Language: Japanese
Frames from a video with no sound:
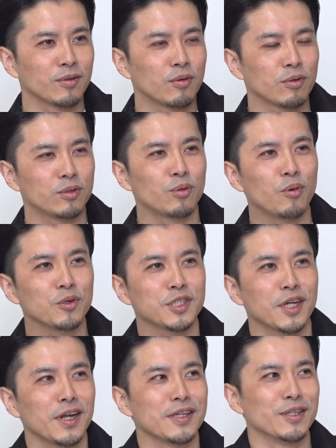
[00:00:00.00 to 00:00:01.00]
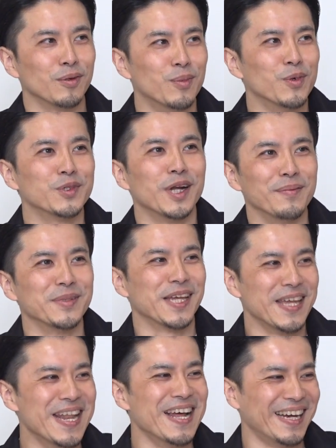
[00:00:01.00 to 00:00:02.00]
これどうしたらいいんだろう僕らみた
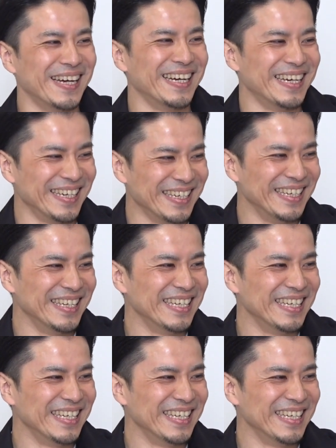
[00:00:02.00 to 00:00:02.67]
いな、